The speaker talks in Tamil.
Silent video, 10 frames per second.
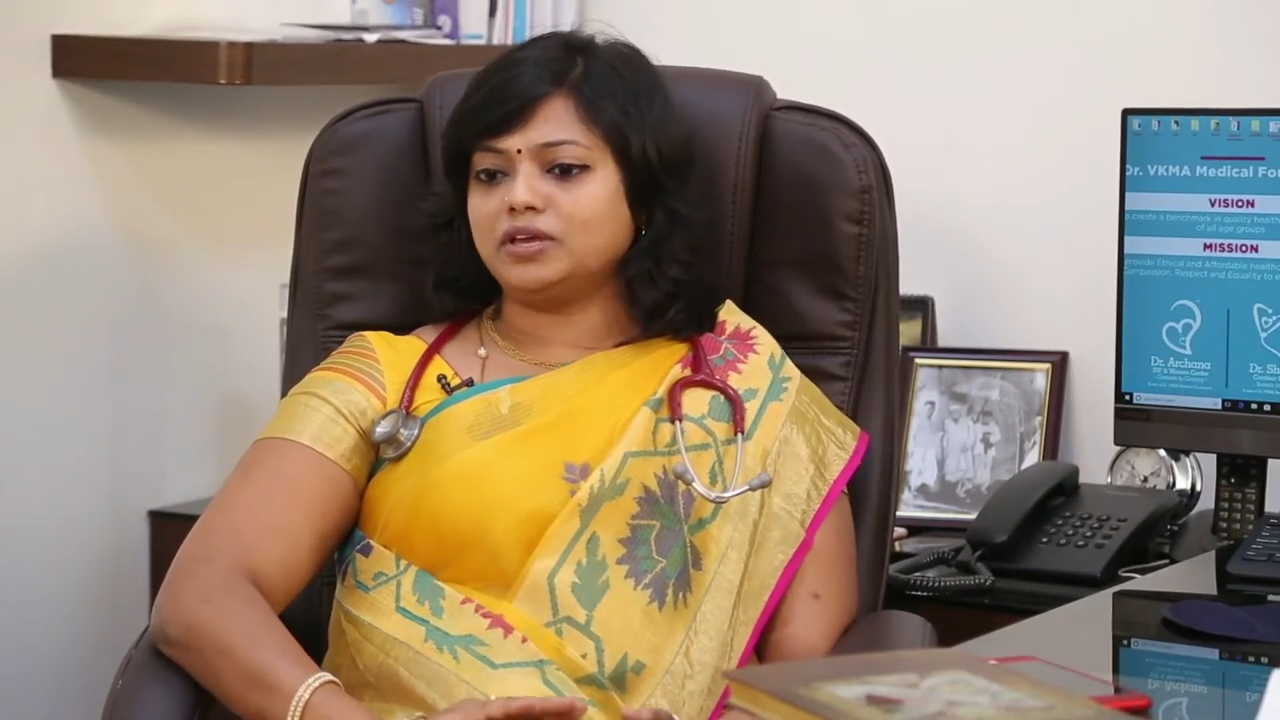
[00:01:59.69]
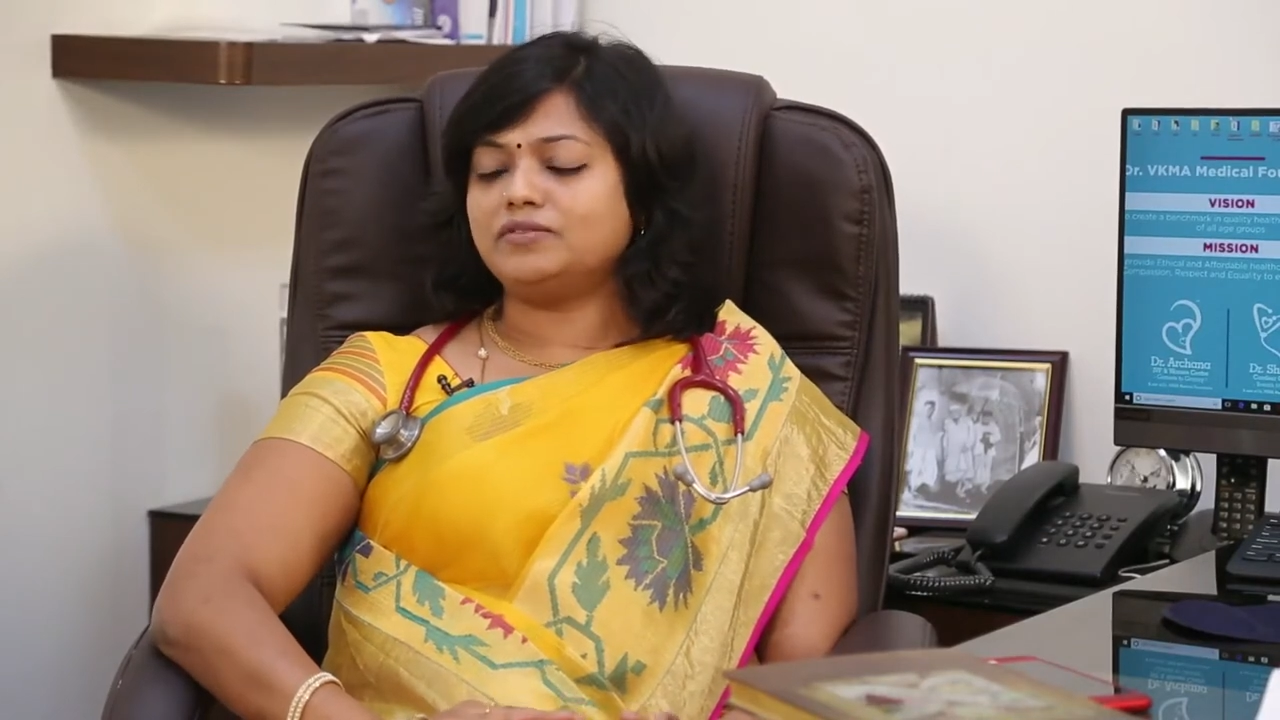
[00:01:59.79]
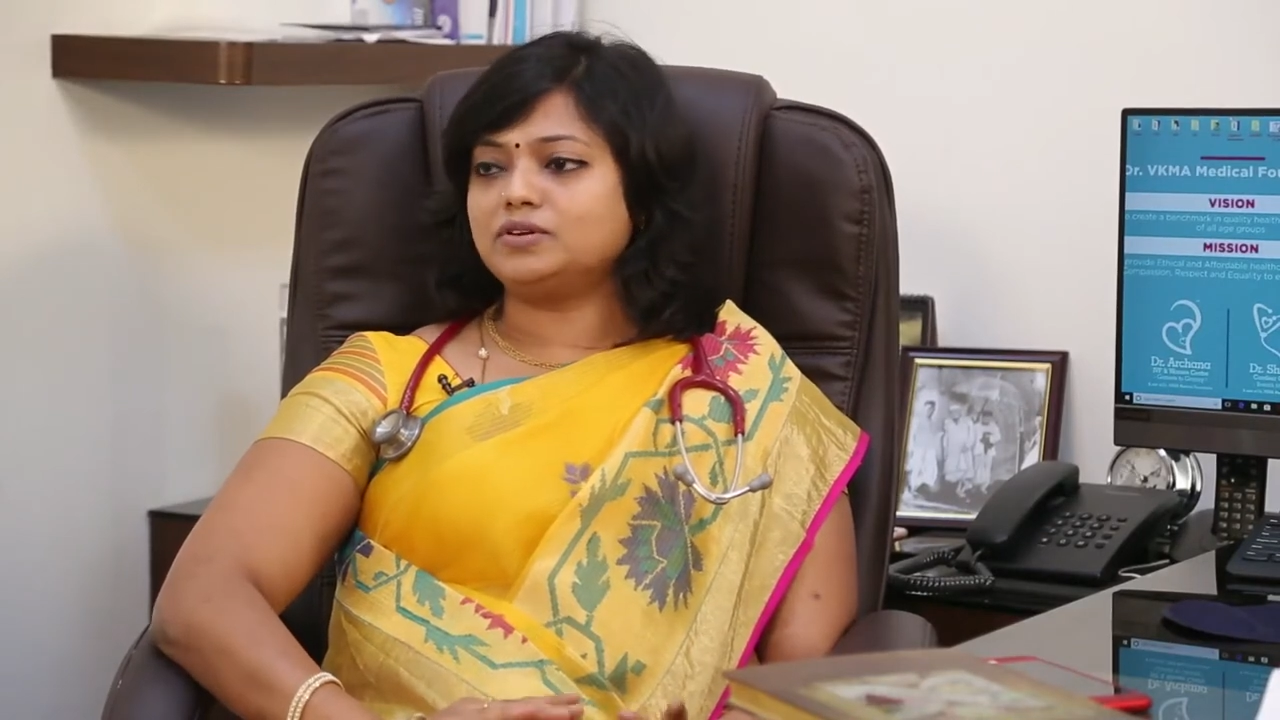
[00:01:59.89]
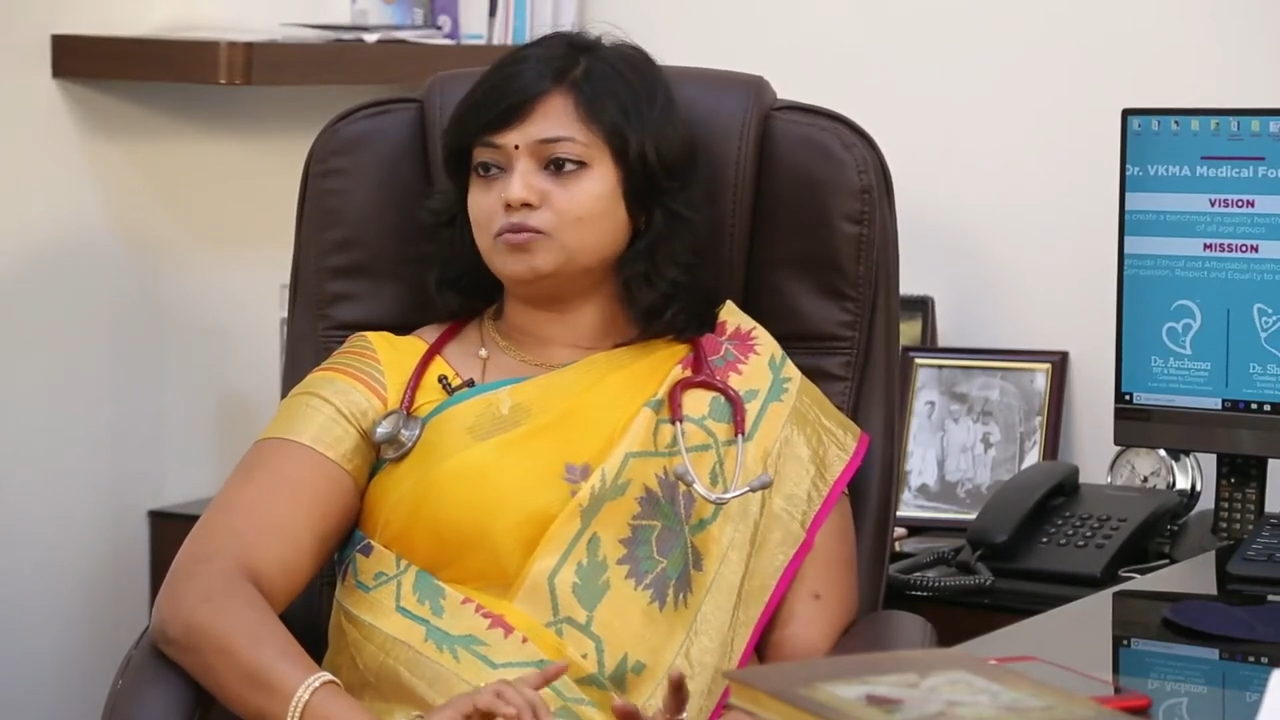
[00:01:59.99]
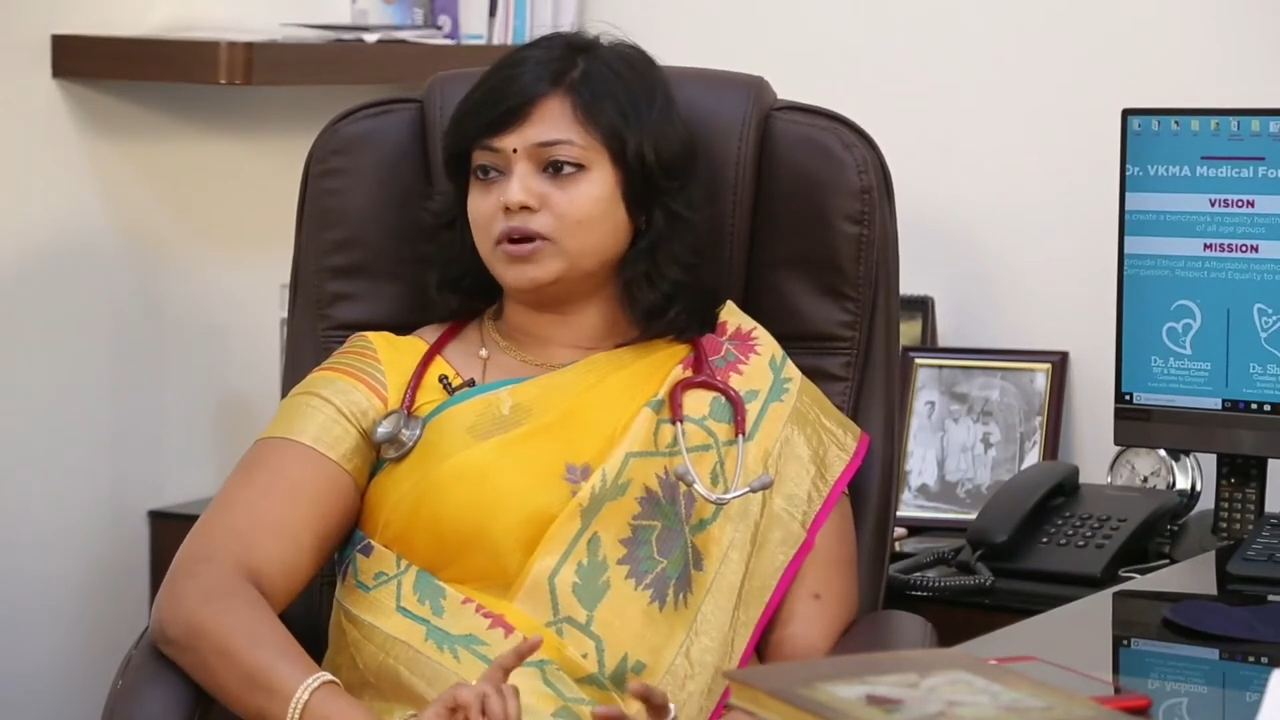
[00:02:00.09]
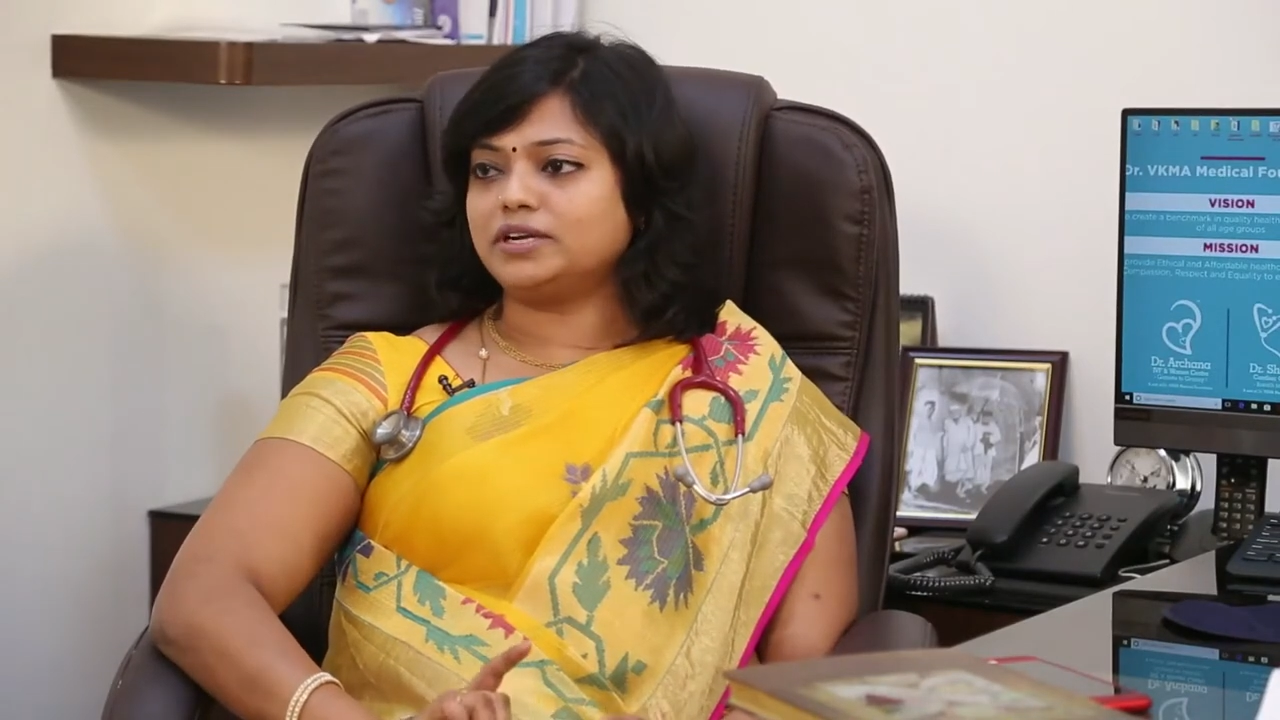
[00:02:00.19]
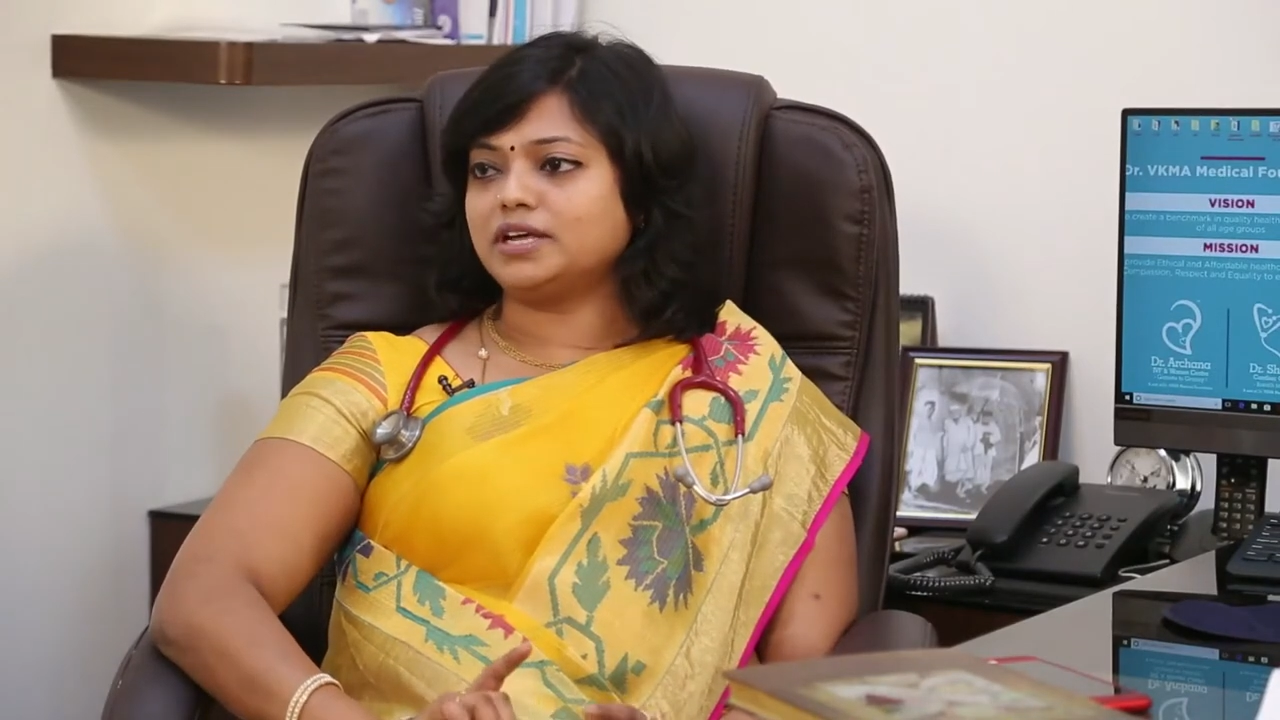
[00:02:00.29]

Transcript: ஈவன் ஒன்